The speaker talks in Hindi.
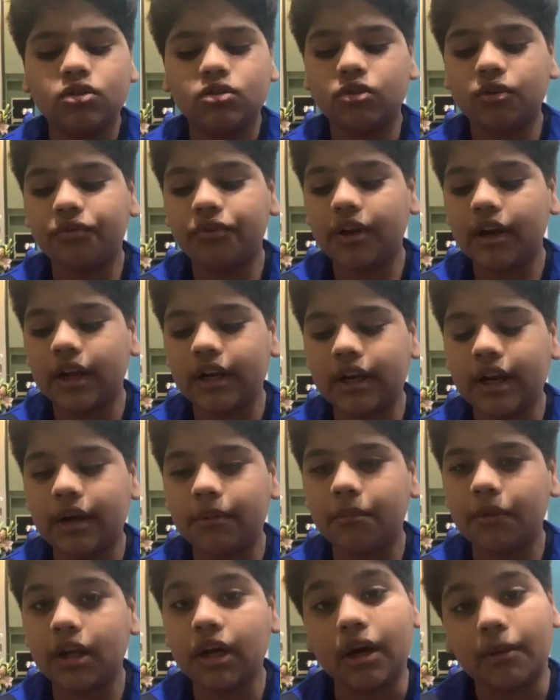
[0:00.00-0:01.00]
सो फिर रिंग
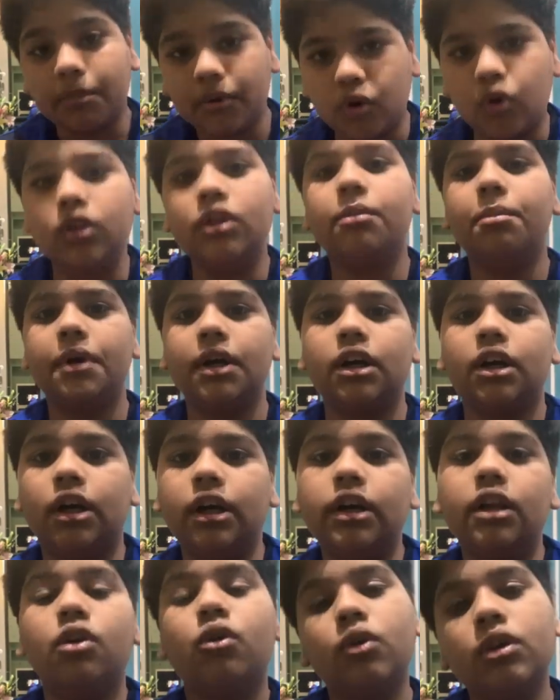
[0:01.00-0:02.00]
लाइट मैंने घर पर खुद ही बिल्ड
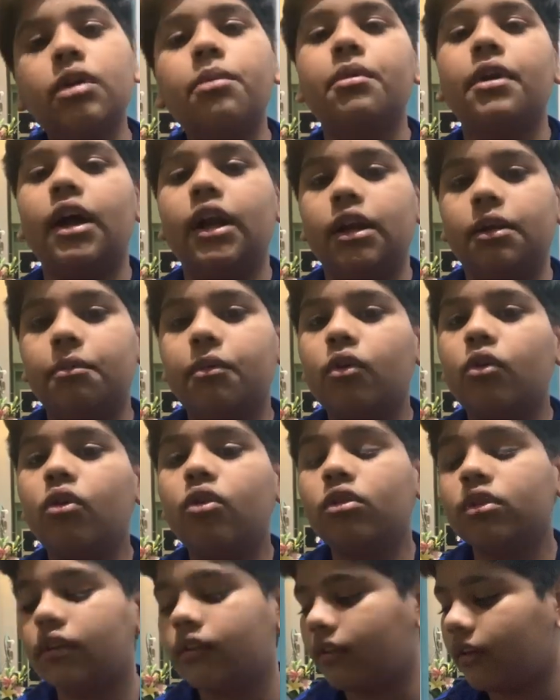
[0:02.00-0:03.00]
कर ली खुद ही बना ली मेरे
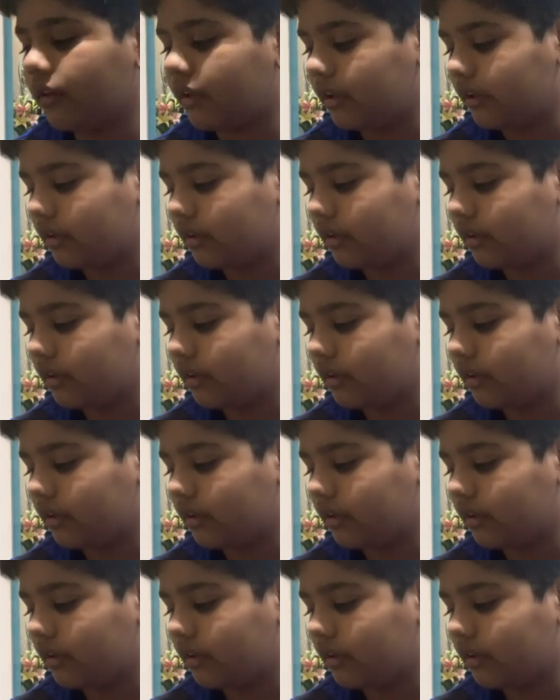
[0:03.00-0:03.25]
को जैसे